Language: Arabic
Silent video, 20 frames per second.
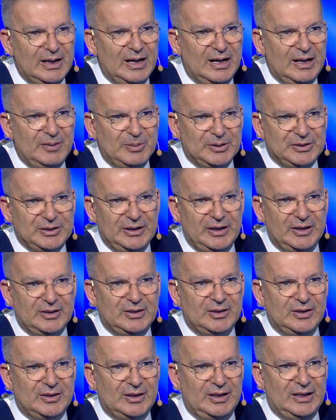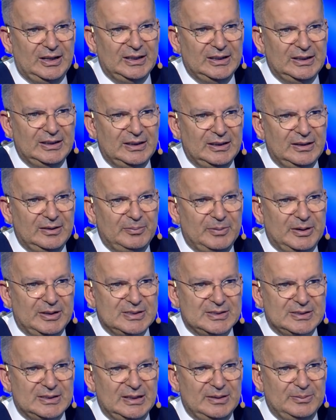البطريرك الراحل مر
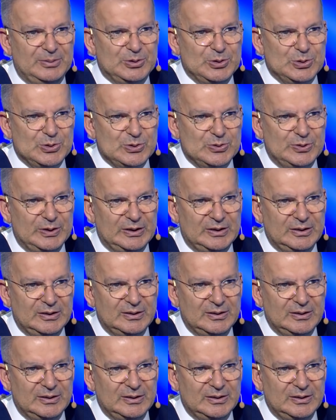نصر الله بطرس صفين